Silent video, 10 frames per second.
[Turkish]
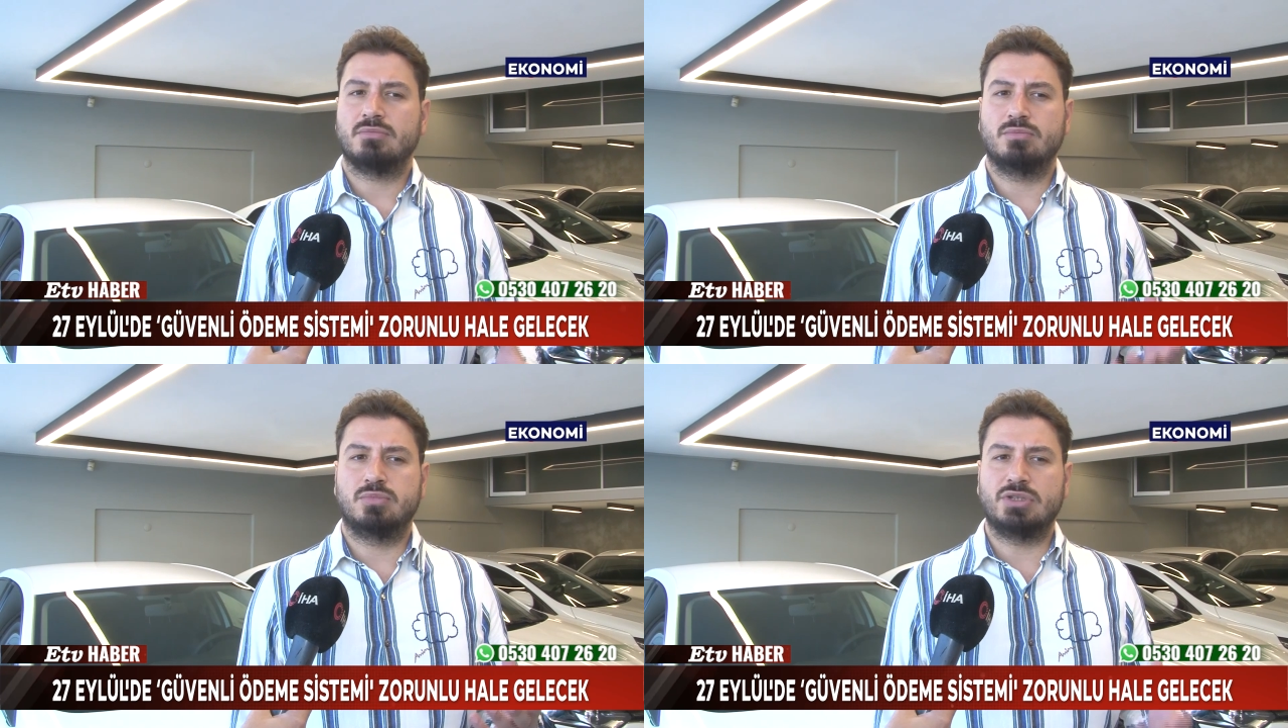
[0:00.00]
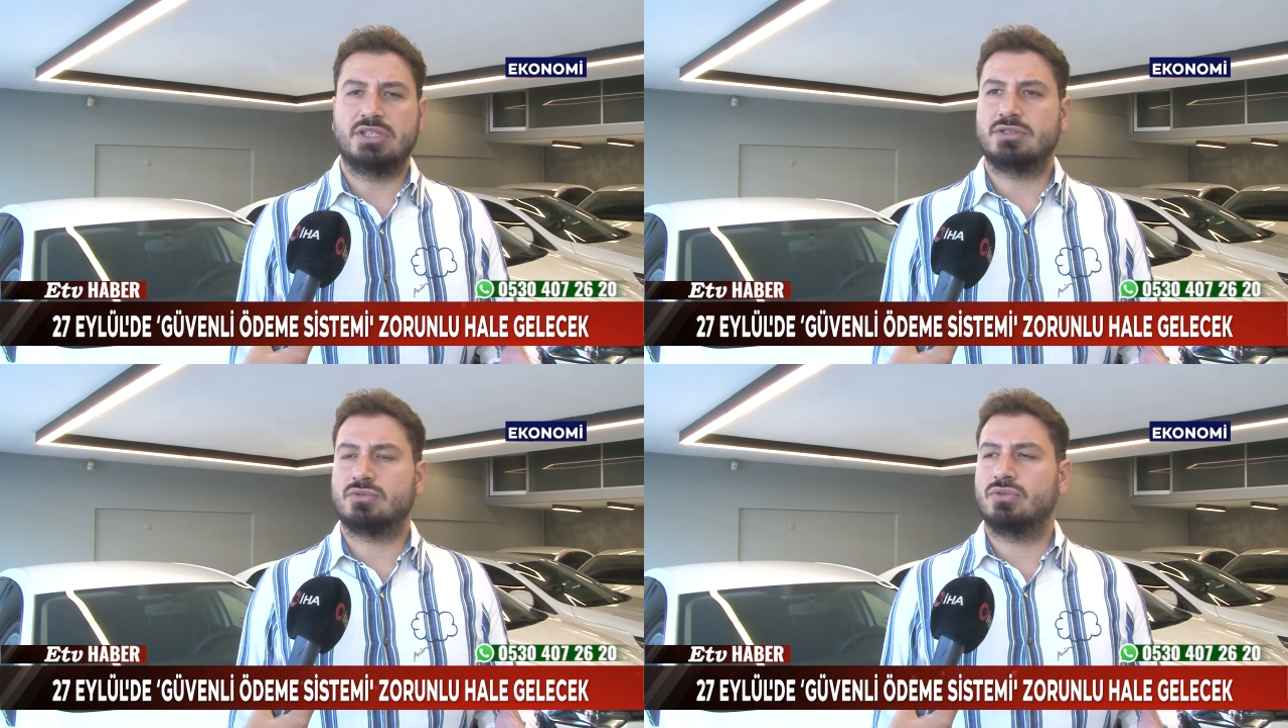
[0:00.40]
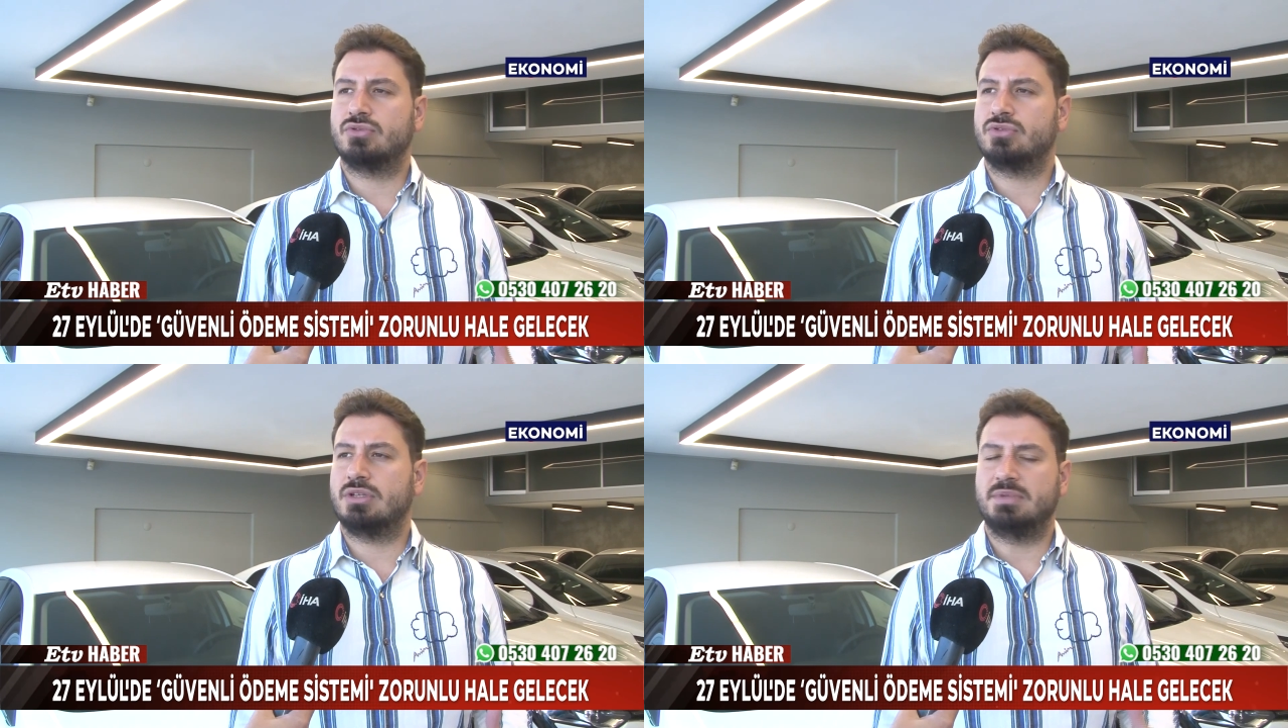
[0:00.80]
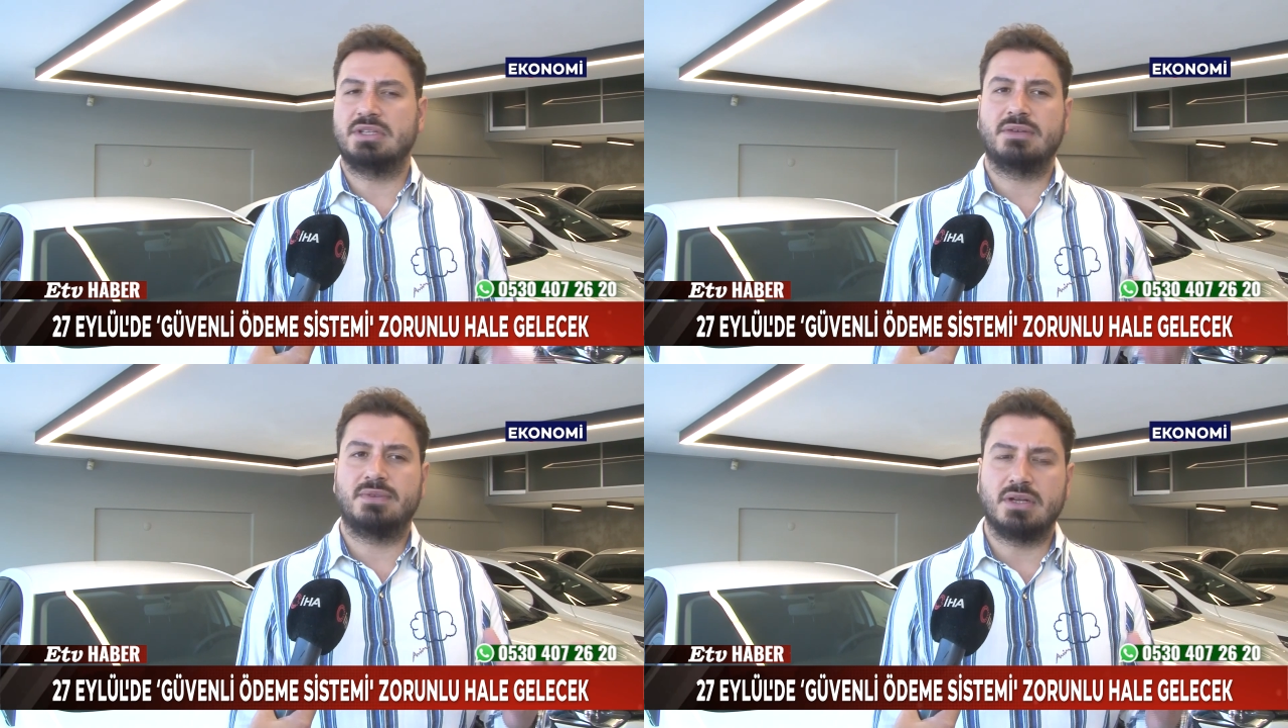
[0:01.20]
Bu giriş sonucunda
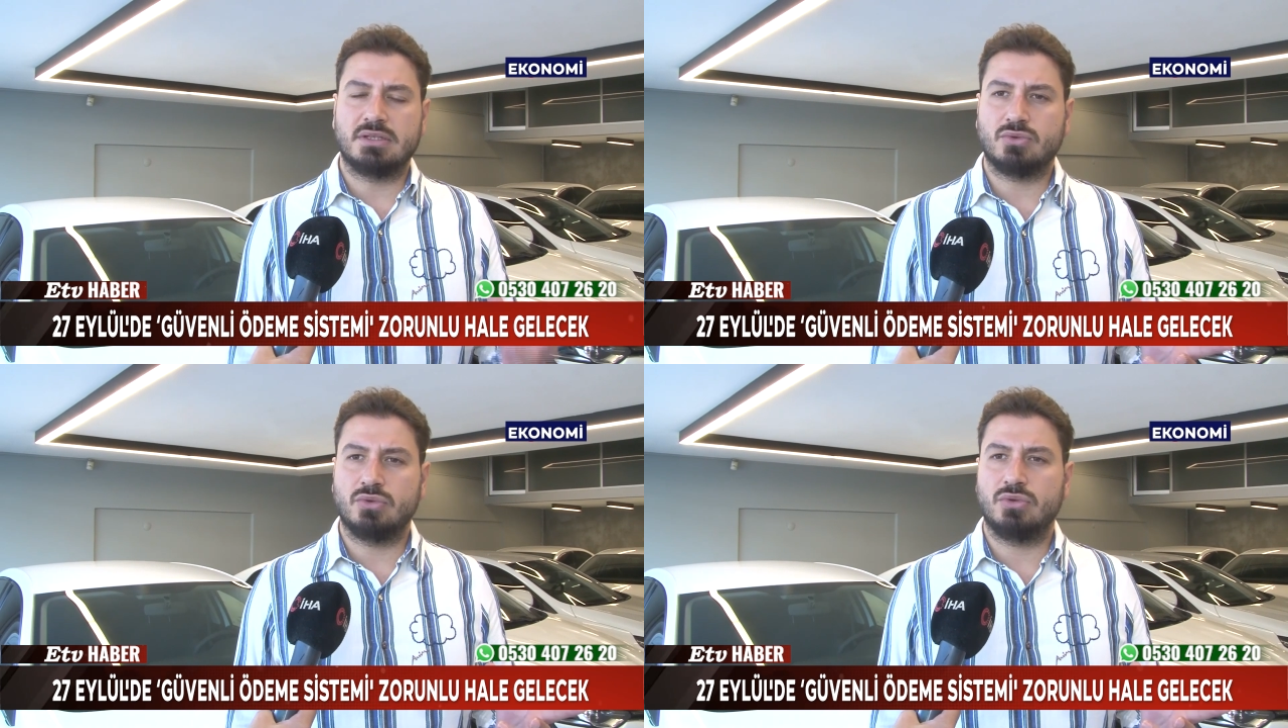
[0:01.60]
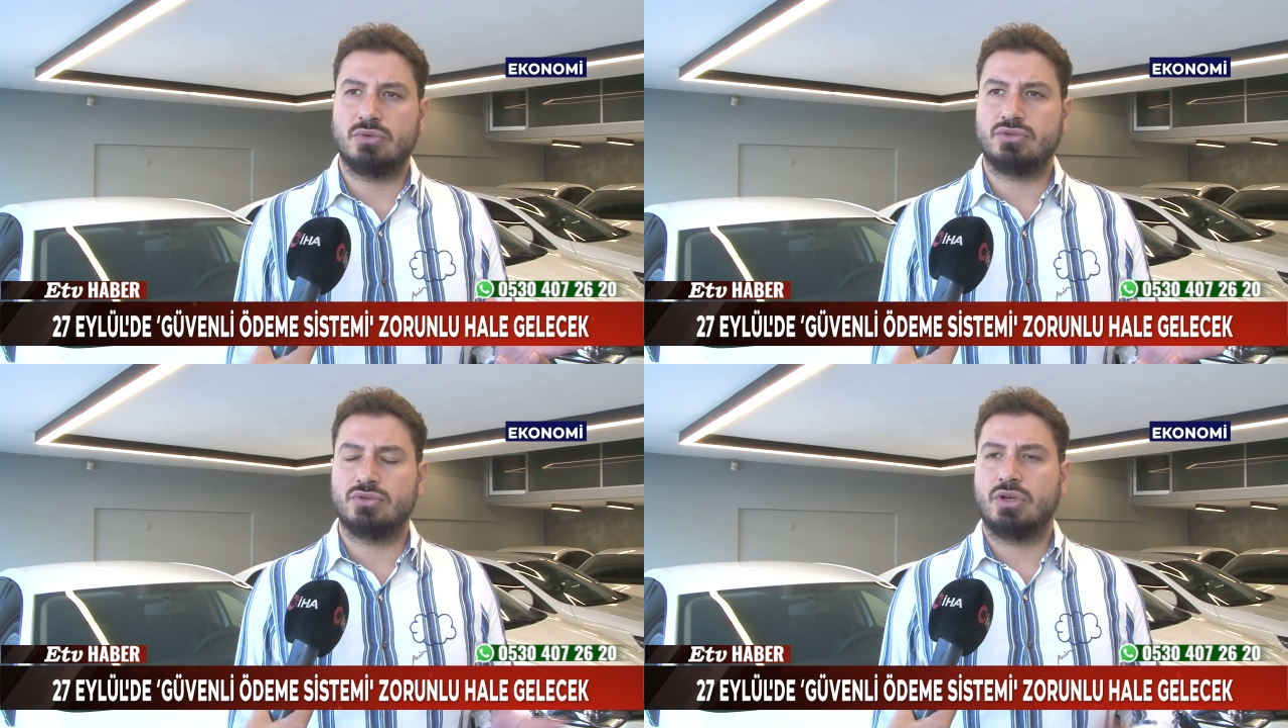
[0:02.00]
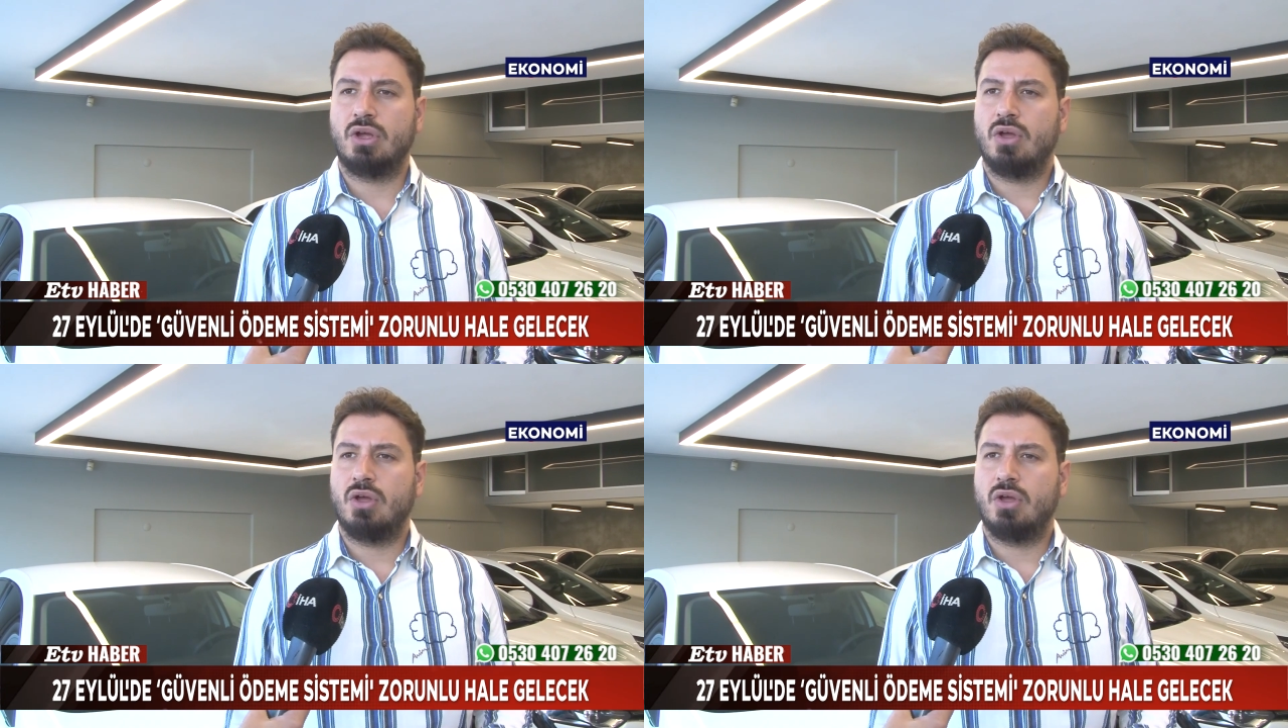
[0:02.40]
bir referans kodu oluşur.